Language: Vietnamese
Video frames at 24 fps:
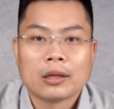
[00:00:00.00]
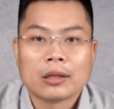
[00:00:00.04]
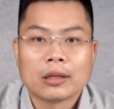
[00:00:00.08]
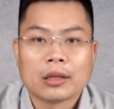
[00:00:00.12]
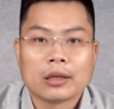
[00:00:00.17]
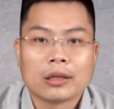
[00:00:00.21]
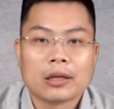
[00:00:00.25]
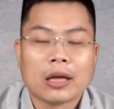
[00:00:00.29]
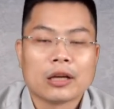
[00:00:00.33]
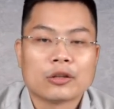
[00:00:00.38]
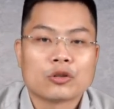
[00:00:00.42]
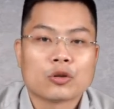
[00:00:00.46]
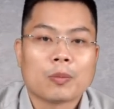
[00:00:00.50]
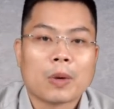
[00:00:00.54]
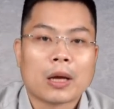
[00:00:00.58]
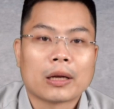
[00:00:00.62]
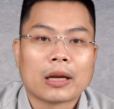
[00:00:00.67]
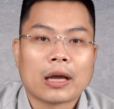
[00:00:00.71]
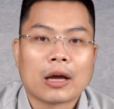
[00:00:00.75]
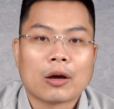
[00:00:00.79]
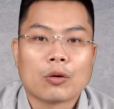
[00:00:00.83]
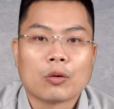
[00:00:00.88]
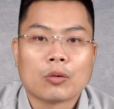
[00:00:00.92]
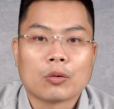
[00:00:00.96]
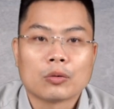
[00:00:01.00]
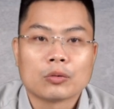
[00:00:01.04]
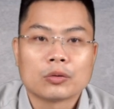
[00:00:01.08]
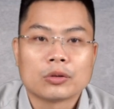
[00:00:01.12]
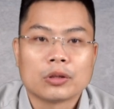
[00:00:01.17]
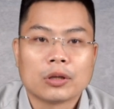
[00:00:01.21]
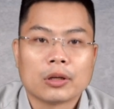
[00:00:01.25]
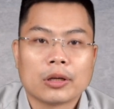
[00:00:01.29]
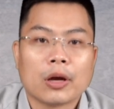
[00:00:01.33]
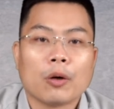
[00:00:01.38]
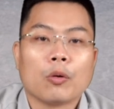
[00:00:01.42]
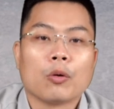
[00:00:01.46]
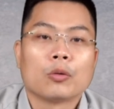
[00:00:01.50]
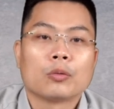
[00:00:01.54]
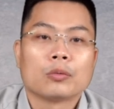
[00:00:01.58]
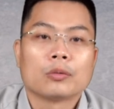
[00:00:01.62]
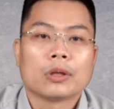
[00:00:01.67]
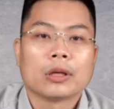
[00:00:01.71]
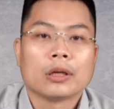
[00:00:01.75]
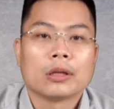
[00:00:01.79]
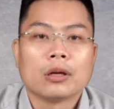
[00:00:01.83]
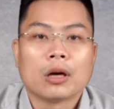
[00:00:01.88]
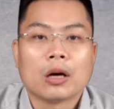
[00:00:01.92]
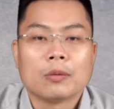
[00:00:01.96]
thì để cho bạn nào chưa hiểu
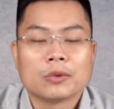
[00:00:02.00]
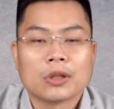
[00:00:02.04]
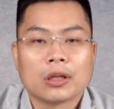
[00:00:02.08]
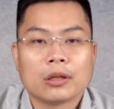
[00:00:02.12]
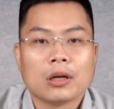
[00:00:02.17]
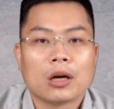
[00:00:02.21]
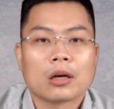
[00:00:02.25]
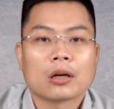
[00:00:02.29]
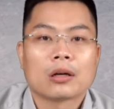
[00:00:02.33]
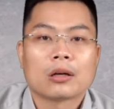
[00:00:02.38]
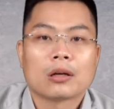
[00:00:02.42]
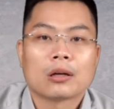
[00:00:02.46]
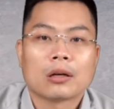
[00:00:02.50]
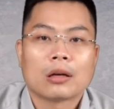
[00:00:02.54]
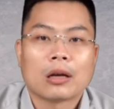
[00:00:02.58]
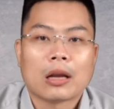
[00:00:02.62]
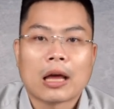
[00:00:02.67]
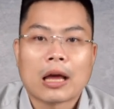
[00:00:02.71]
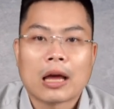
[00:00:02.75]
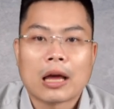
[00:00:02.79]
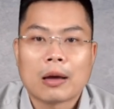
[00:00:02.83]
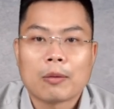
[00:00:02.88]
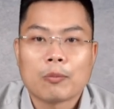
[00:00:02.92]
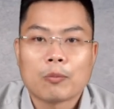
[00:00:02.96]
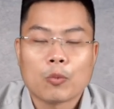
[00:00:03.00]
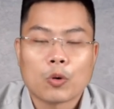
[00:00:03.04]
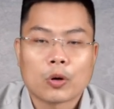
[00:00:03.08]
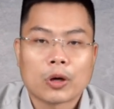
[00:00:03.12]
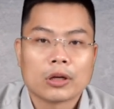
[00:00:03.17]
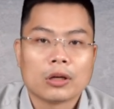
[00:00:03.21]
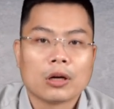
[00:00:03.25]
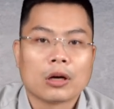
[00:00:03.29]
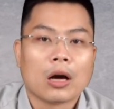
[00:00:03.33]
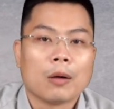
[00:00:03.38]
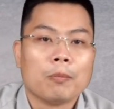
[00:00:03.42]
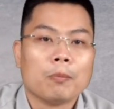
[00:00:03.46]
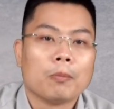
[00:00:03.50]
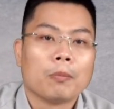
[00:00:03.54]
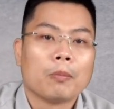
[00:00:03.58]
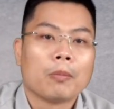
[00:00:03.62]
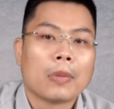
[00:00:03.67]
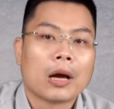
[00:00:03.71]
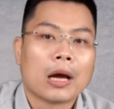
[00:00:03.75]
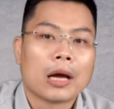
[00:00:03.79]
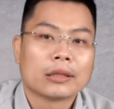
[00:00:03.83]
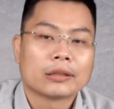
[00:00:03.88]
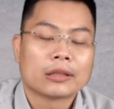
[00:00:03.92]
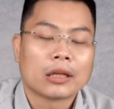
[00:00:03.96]
thì đường hầm dẫn nước là một cái đường hầm
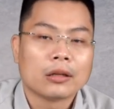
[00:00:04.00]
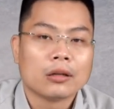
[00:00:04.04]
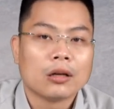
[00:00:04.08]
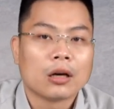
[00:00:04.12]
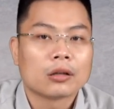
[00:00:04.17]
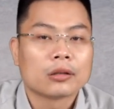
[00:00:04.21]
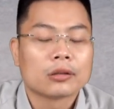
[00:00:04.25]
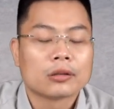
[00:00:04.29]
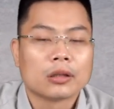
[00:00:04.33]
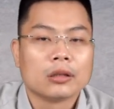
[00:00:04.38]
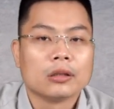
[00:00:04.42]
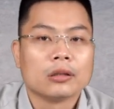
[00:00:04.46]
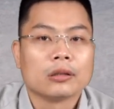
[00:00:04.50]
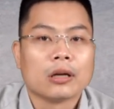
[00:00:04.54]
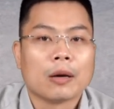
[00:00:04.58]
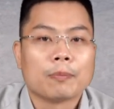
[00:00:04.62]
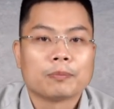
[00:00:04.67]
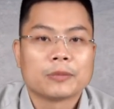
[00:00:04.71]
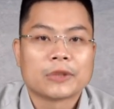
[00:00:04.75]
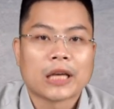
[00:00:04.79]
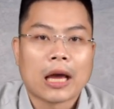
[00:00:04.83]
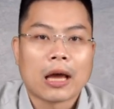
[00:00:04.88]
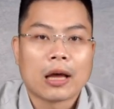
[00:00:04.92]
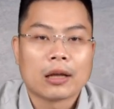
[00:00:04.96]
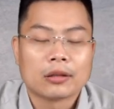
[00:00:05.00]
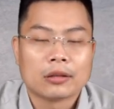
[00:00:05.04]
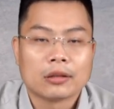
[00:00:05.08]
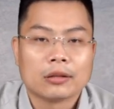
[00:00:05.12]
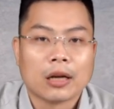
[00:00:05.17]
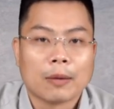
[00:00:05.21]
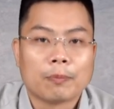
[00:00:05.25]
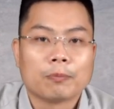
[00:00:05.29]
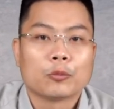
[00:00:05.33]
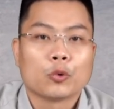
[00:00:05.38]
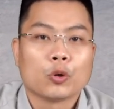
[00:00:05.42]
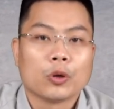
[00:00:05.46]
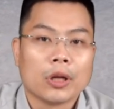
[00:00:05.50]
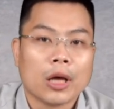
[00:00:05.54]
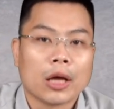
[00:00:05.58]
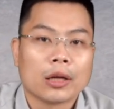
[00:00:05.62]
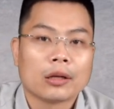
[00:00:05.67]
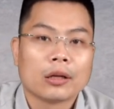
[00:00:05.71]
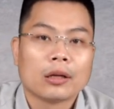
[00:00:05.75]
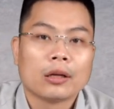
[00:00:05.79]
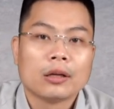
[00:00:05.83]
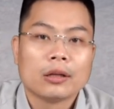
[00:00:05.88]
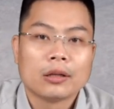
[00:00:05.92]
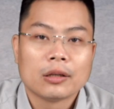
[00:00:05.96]
mà dẫn nước từ đập trạm từ đập thủy điện
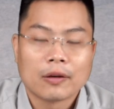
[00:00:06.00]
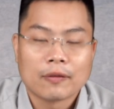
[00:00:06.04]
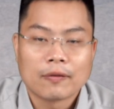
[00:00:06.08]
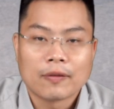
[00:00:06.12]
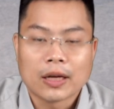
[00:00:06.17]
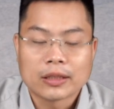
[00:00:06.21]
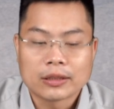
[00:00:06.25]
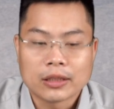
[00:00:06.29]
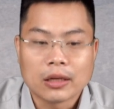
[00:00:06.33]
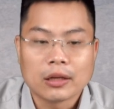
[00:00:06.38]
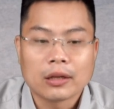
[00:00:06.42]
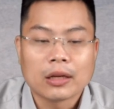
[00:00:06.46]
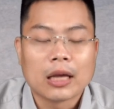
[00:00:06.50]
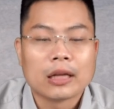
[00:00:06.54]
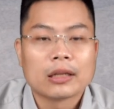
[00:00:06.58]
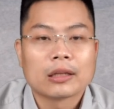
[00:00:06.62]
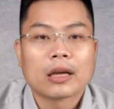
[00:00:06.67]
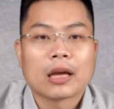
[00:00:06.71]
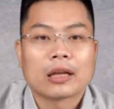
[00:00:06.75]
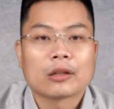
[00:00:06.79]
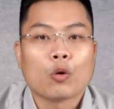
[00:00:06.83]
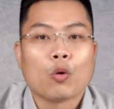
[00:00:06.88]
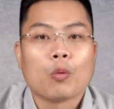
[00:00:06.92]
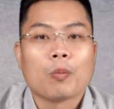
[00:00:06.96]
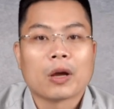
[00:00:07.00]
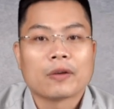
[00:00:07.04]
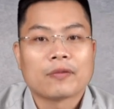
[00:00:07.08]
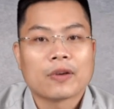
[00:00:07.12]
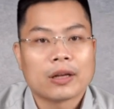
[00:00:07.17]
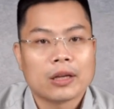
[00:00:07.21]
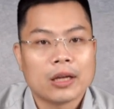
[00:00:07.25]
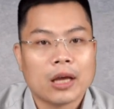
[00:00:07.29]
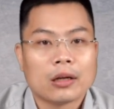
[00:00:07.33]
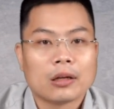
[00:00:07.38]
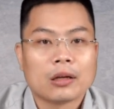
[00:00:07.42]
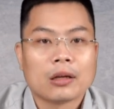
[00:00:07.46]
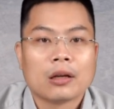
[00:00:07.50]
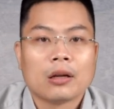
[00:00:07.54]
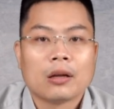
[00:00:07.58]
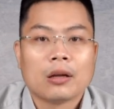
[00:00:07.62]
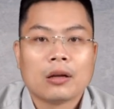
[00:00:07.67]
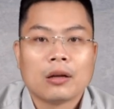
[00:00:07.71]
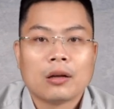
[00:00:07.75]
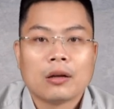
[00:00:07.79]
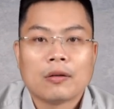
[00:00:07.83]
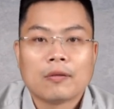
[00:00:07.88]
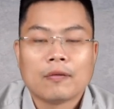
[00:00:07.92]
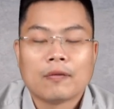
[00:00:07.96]
và dẫn đến cái tổ máy phát điện
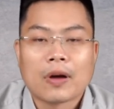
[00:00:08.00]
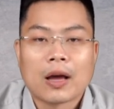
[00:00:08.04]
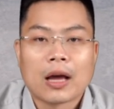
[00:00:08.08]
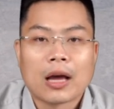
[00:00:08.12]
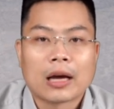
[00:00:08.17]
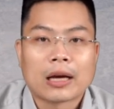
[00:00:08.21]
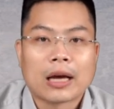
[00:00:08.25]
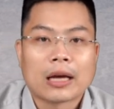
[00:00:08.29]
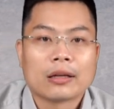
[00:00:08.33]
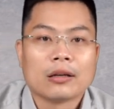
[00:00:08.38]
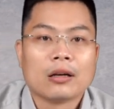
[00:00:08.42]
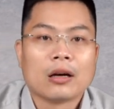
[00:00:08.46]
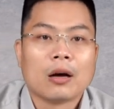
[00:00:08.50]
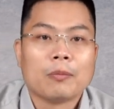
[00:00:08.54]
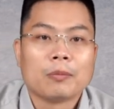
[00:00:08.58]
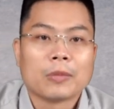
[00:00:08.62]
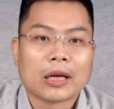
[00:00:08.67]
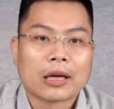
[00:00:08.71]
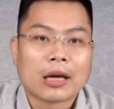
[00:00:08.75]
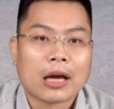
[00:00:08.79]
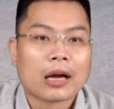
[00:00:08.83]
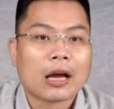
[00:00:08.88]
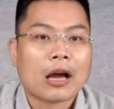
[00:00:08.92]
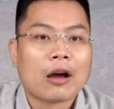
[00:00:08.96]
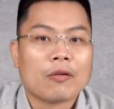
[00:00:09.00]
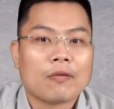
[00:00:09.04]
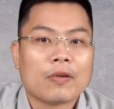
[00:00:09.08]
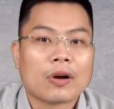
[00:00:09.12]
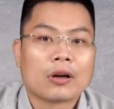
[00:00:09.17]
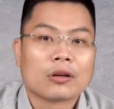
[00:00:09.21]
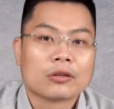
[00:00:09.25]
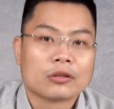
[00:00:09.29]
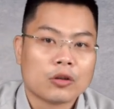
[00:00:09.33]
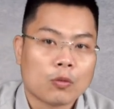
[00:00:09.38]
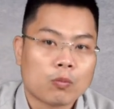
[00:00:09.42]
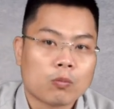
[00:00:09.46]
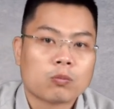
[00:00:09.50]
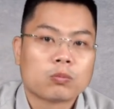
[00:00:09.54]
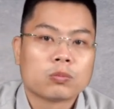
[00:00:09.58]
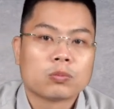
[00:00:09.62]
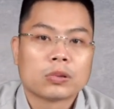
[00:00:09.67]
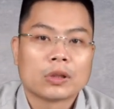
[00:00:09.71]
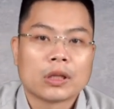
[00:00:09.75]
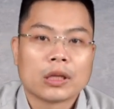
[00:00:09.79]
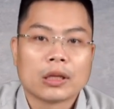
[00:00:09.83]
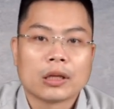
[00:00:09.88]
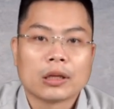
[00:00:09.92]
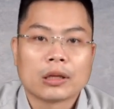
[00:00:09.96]
và cái đường hầm này càng cao và càng dốc
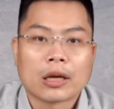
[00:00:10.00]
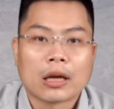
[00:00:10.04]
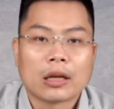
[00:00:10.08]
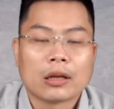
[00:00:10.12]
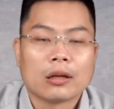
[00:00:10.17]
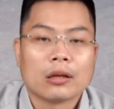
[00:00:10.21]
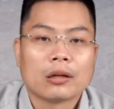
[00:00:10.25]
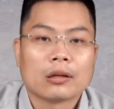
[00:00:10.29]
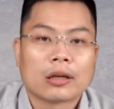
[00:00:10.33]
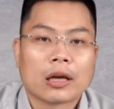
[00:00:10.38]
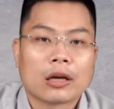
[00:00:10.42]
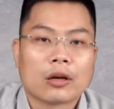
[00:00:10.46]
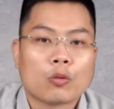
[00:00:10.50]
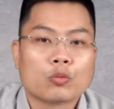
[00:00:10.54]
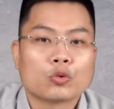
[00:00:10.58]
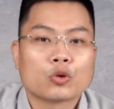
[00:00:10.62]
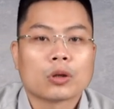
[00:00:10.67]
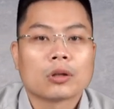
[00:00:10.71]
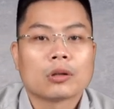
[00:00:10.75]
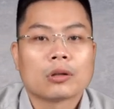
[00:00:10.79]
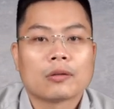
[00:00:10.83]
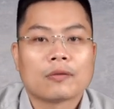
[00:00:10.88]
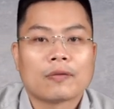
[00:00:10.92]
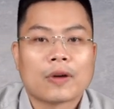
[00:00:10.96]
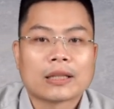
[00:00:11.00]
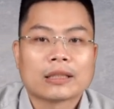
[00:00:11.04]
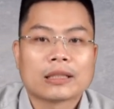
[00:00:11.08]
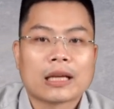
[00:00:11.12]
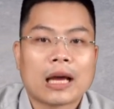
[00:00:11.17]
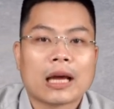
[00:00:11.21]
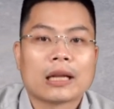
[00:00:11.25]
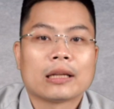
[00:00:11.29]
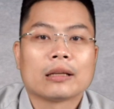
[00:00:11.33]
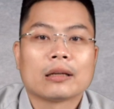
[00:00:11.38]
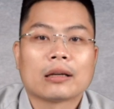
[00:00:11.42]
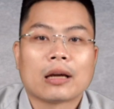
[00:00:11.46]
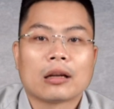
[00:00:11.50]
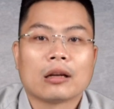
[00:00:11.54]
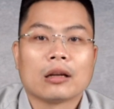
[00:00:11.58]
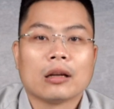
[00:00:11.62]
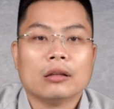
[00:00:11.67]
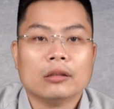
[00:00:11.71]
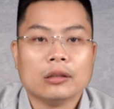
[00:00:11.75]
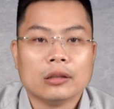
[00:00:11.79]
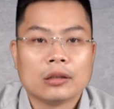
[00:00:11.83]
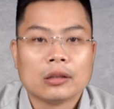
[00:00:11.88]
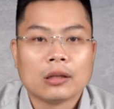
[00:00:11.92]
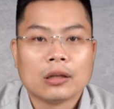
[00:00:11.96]
thì cái cái công suất phát ra thì càng
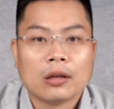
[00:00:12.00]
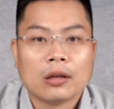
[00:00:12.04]
lớn